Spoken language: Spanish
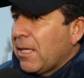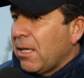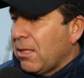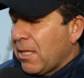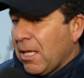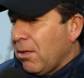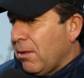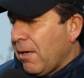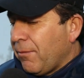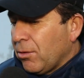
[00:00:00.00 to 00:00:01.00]
que,
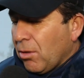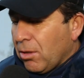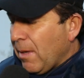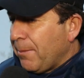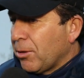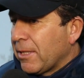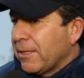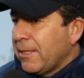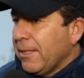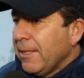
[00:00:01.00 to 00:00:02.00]
en el fondo es lo más
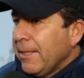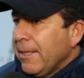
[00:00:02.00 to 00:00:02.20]
importante.